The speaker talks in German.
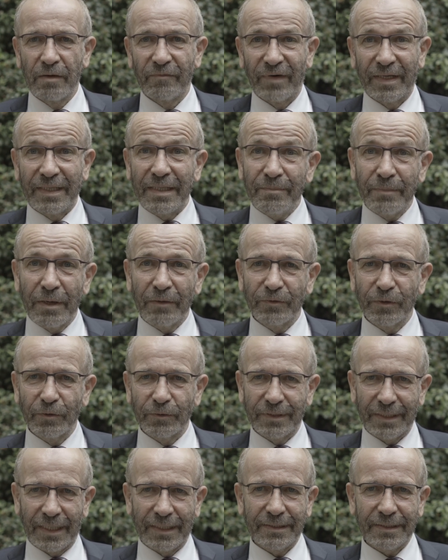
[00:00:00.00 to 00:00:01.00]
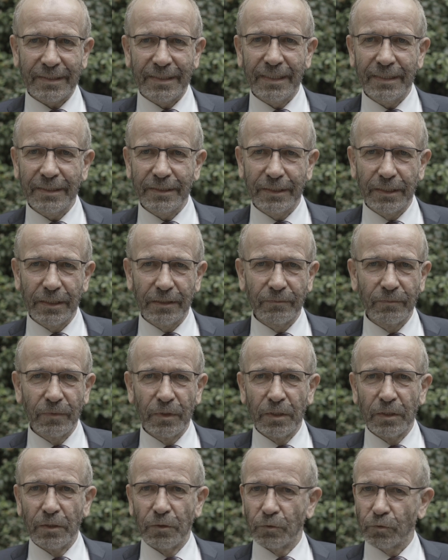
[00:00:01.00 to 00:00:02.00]
Wann immer wir uns als Kirche
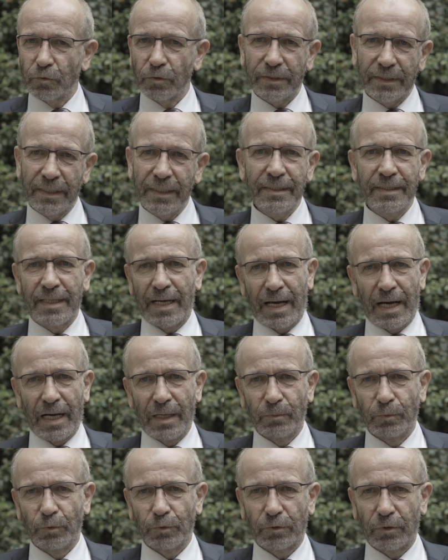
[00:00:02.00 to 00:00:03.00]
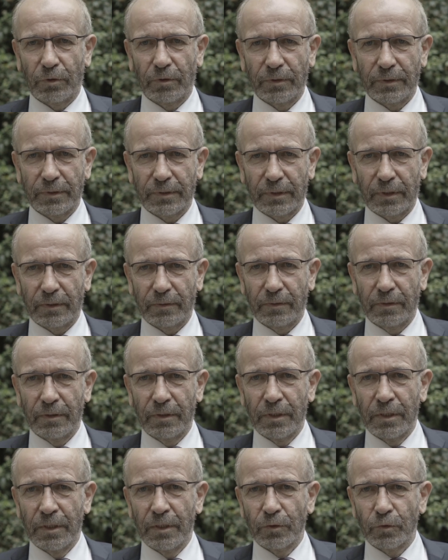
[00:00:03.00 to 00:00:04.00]
zu Kinderarmut äußern,
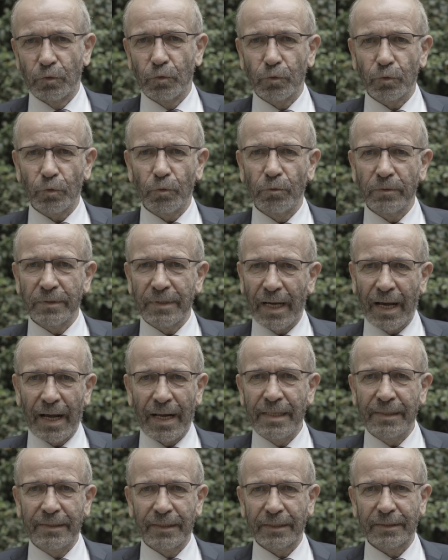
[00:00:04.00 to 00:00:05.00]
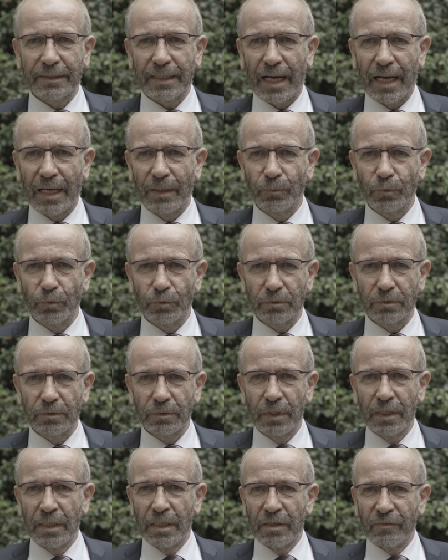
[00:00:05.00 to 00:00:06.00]
zu drohender Altersarmut,
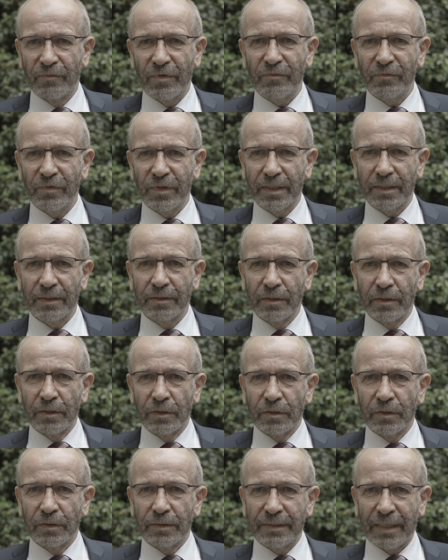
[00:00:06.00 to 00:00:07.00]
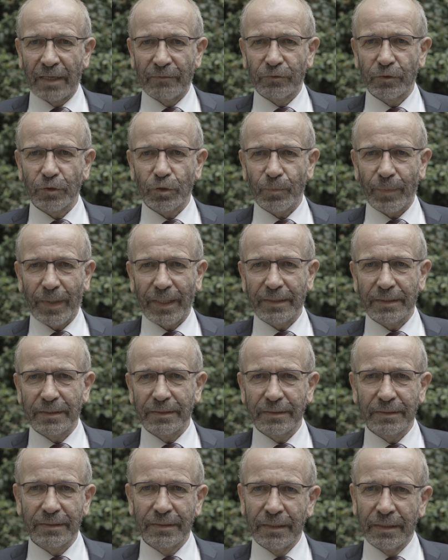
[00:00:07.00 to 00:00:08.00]
wenn wir davon
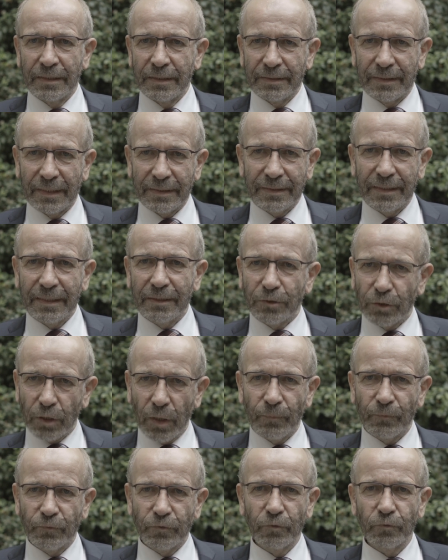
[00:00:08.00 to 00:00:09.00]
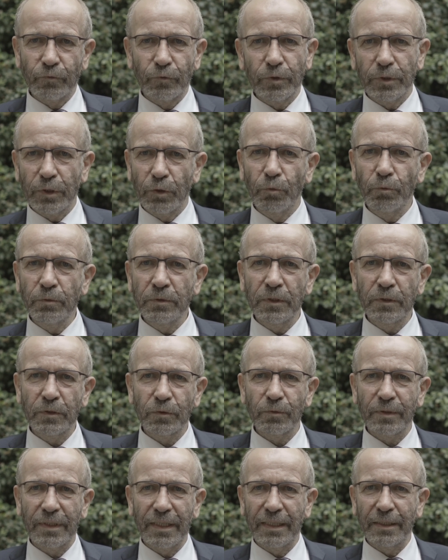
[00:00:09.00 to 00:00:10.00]
sprechen, dass die Schöpfung vor die Hunde
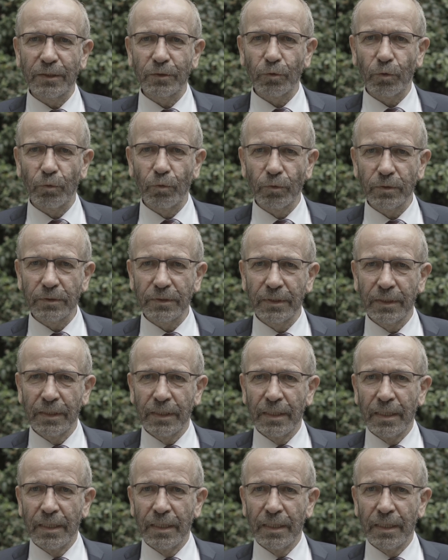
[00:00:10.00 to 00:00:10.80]
zu gehen droht,